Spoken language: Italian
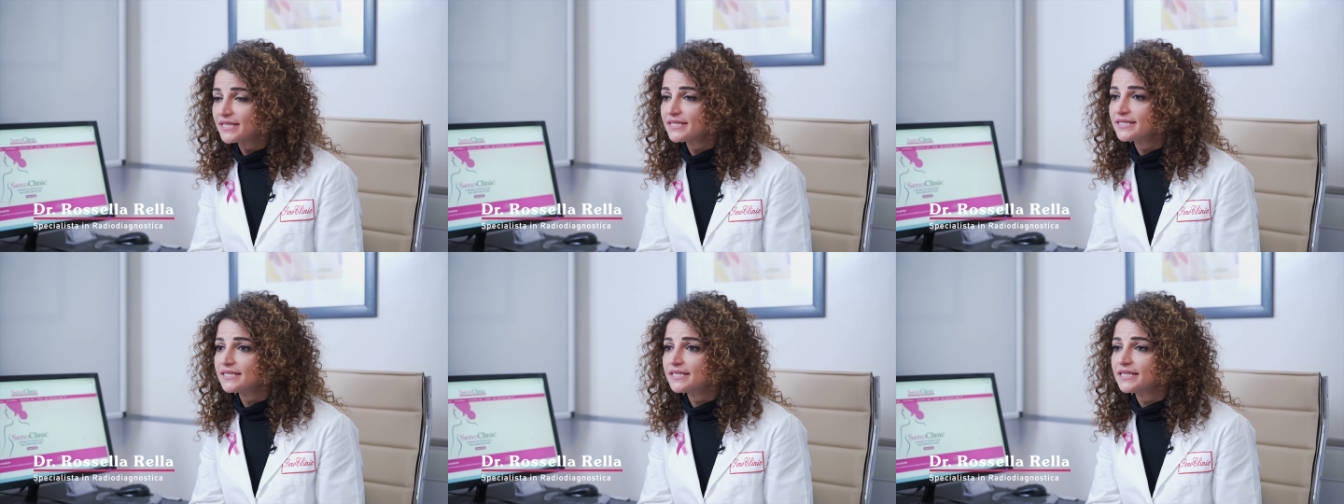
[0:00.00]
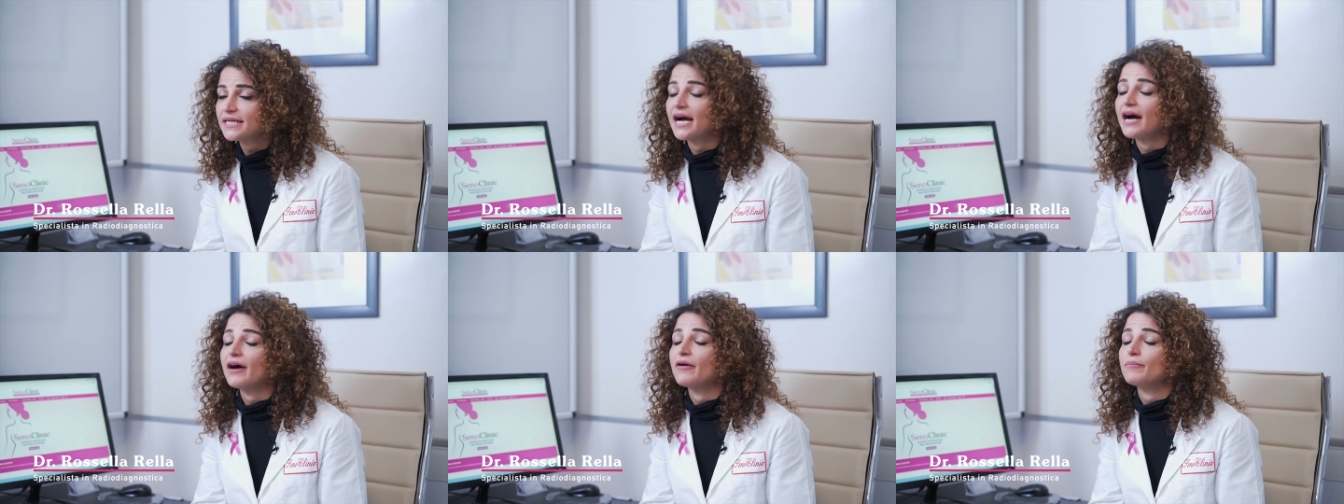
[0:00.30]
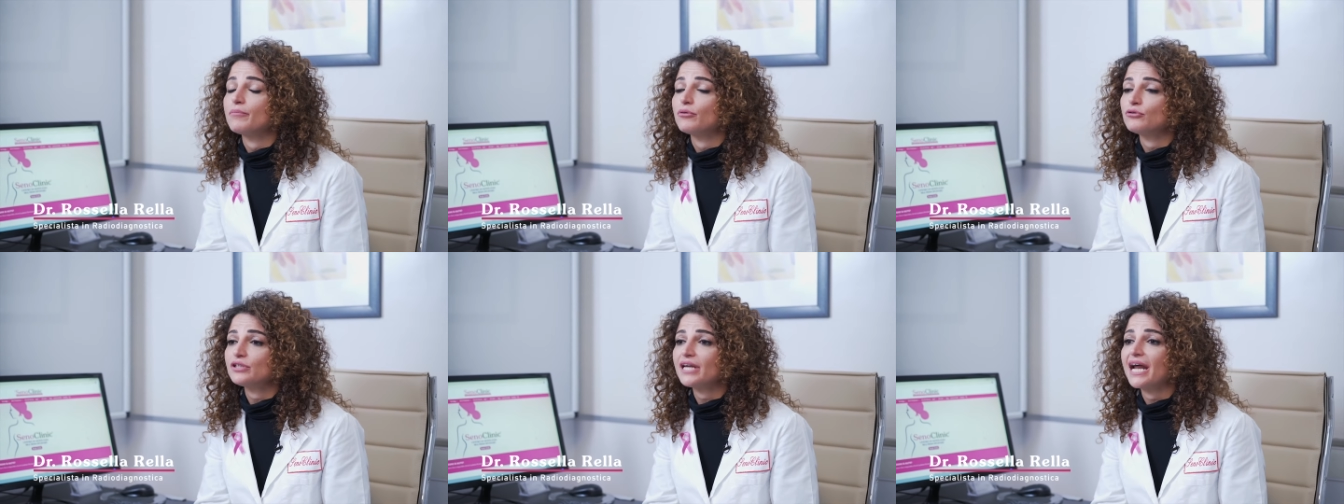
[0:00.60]
sia
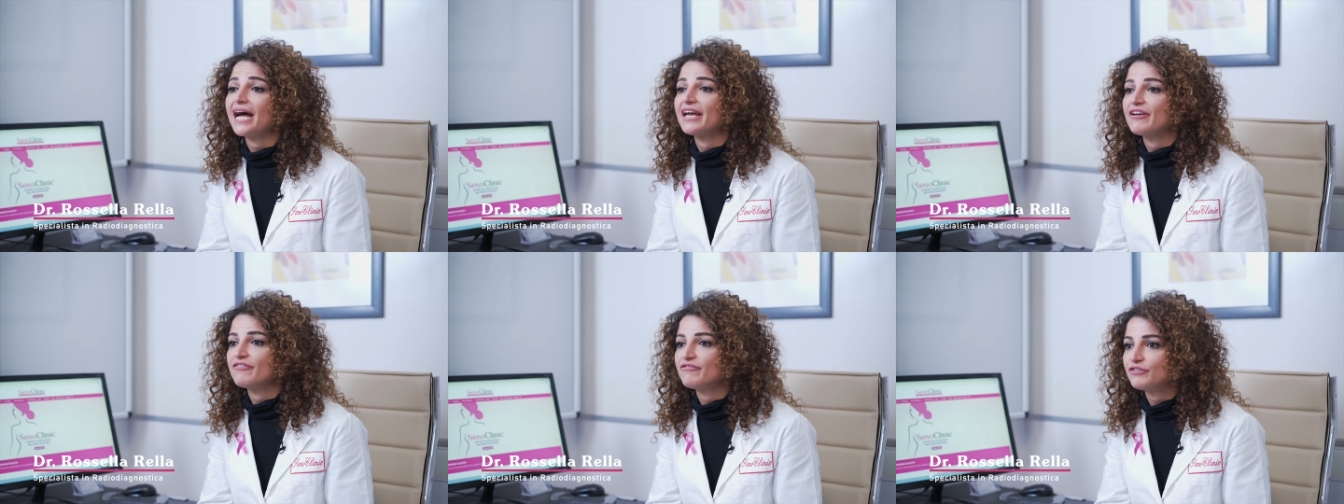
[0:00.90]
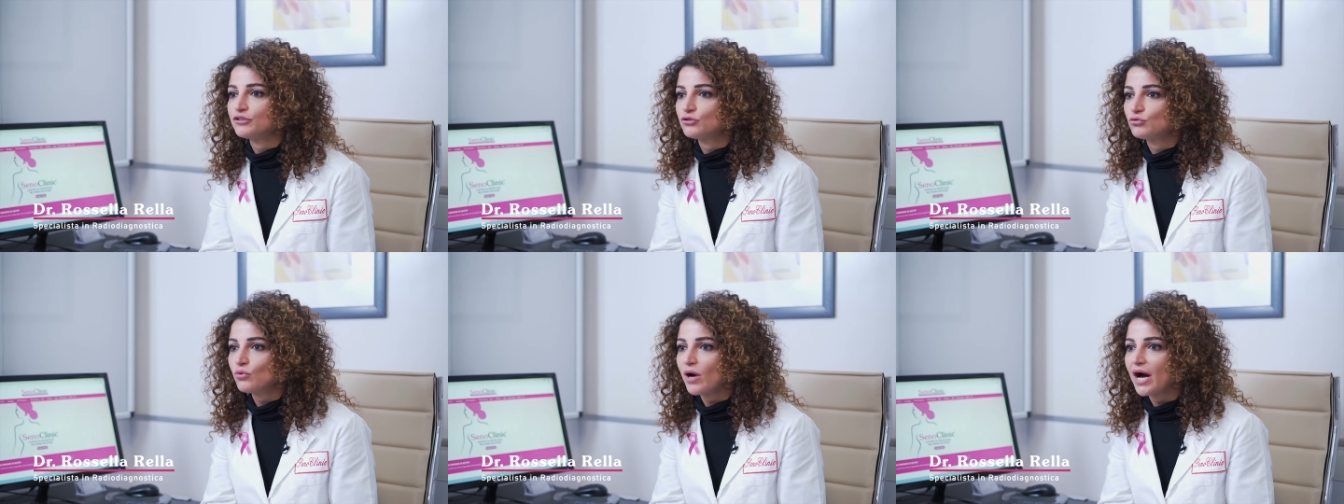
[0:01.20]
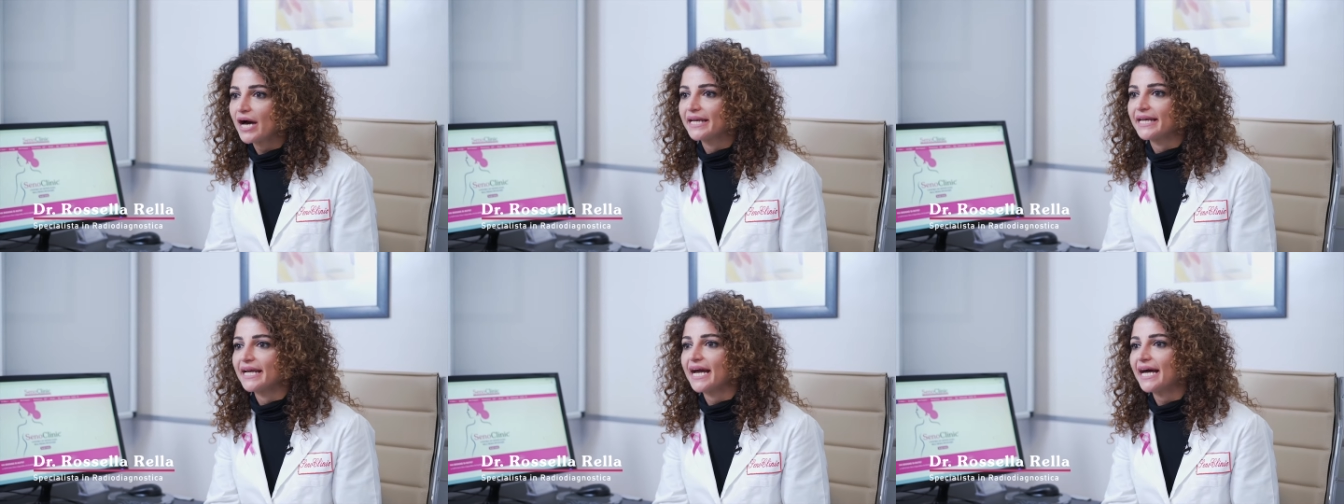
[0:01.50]
potrà
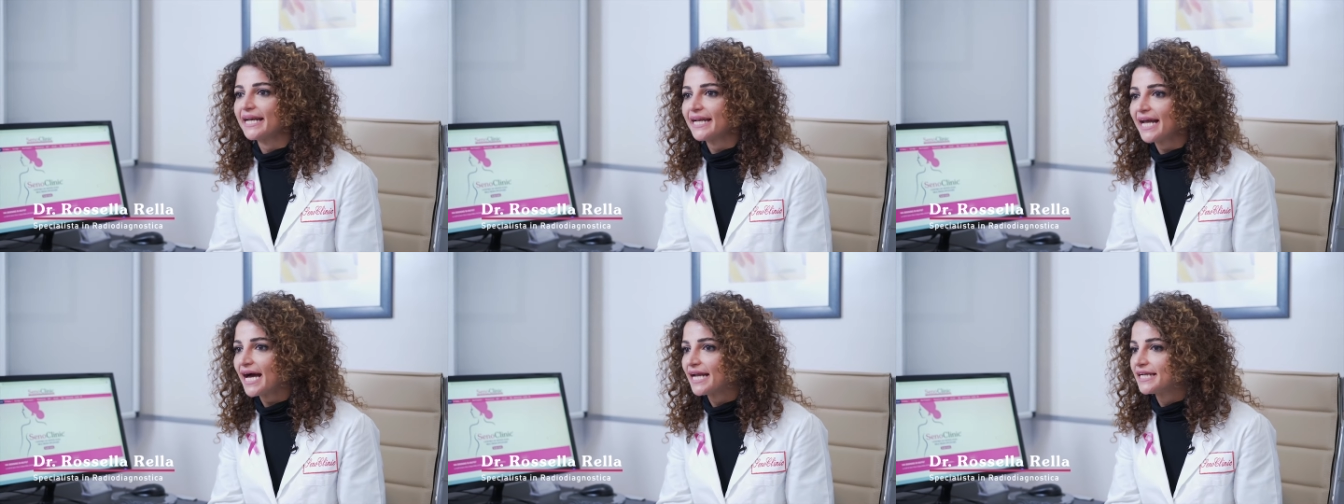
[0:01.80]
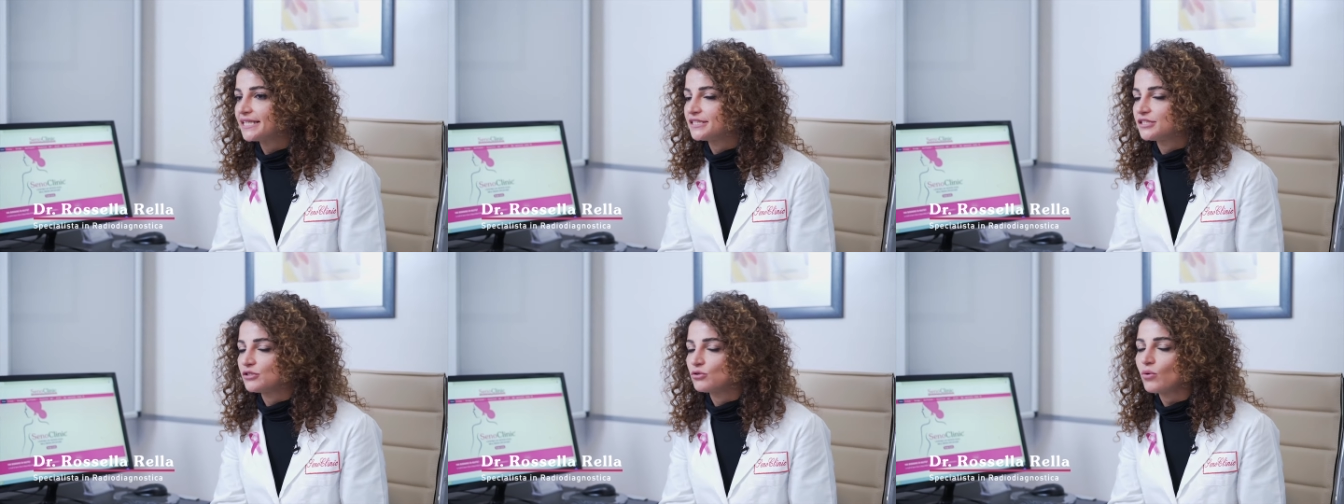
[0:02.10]
effettuare analisi